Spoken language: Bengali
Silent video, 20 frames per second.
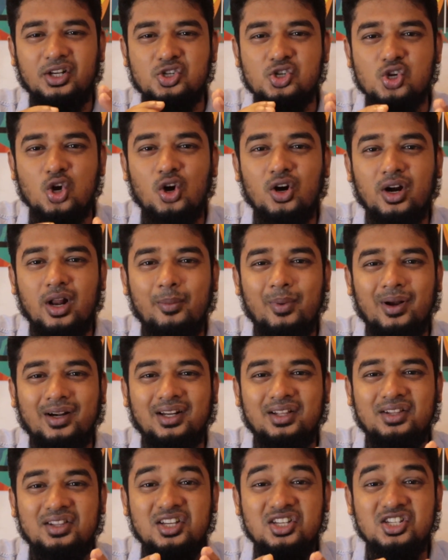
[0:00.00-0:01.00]
একটা
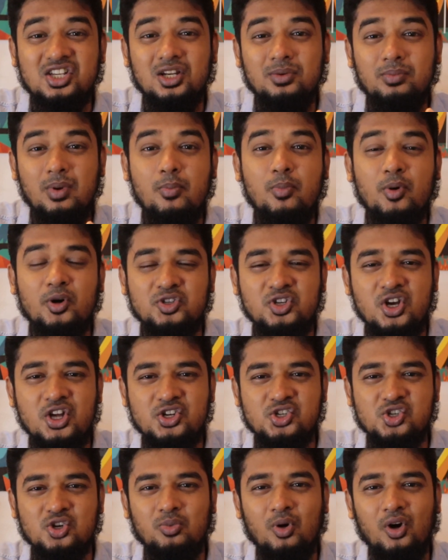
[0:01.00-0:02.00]
সংগ্রাম একটা দেশের
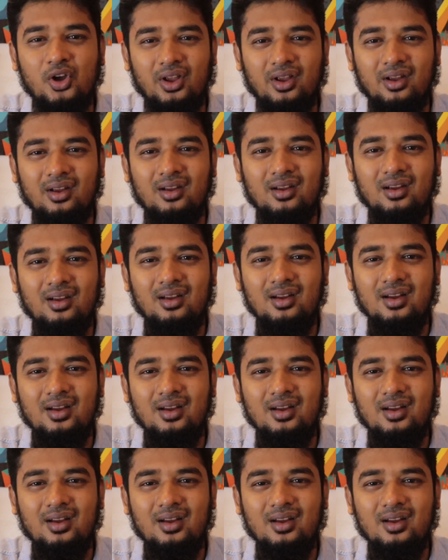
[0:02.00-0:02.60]
বিপর্যয়ের সময়